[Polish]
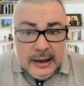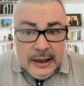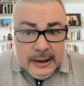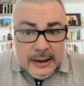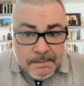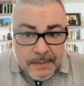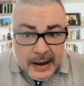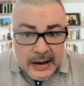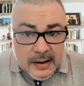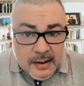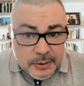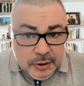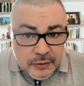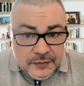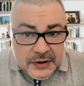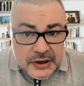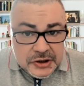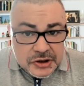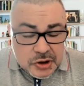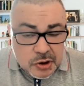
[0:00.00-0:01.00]
I pan
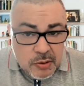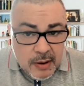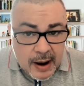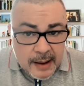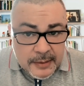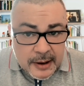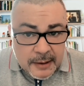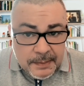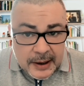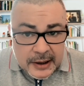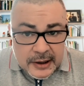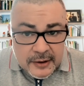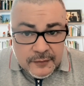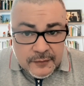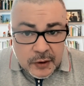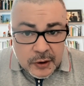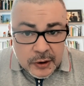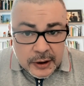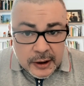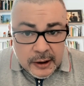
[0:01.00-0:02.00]
również kłamie, panie
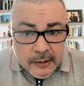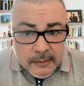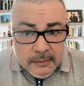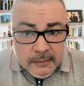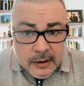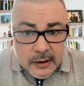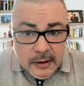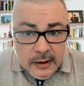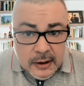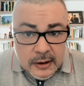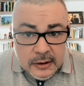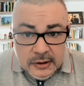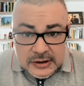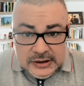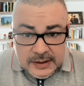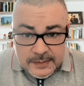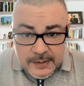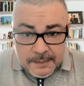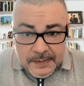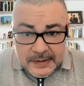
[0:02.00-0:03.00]
Fogiel. No
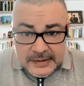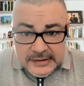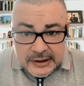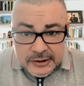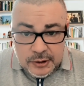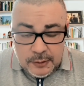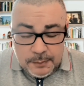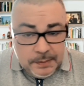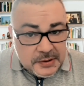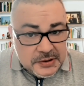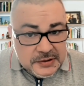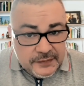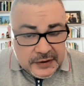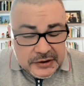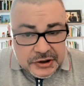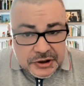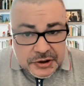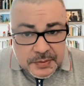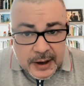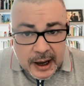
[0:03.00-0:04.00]
chce mnie pan za to
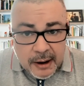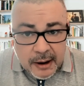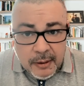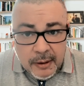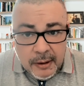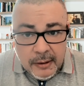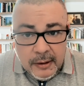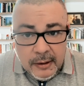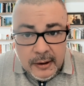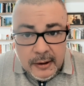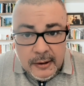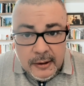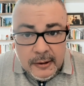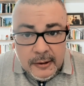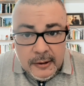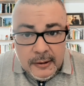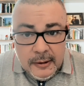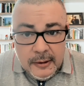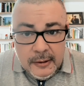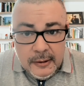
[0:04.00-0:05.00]
pozwać śmiało.
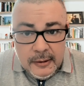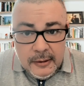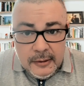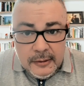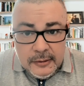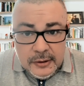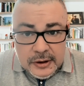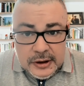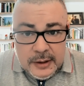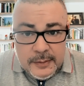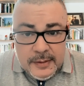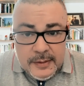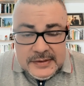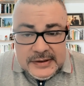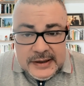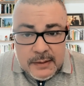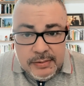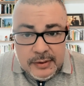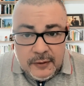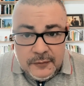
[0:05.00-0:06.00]
No gdybym
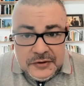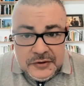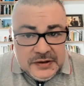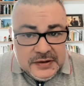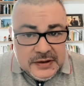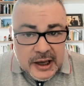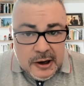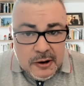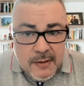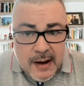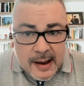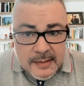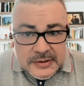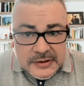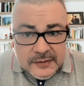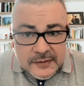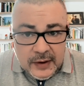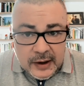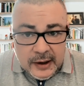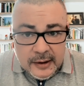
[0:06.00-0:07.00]
zebrał wszystkie
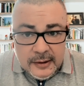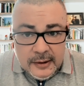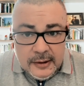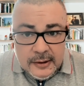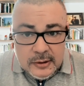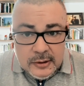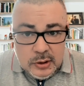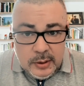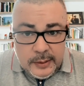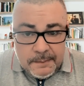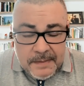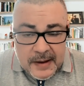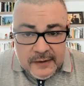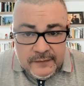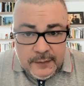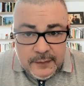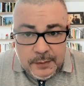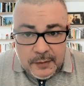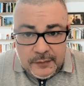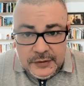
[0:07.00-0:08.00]
kłamstwa, które
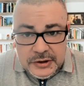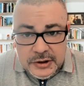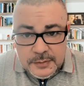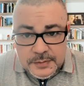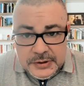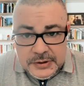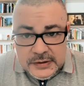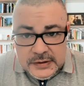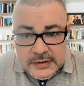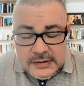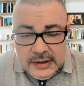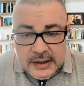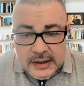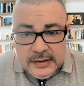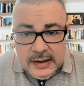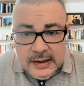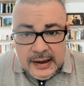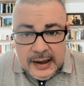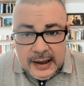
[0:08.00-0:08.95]
pan wypowiedział przez ostatnie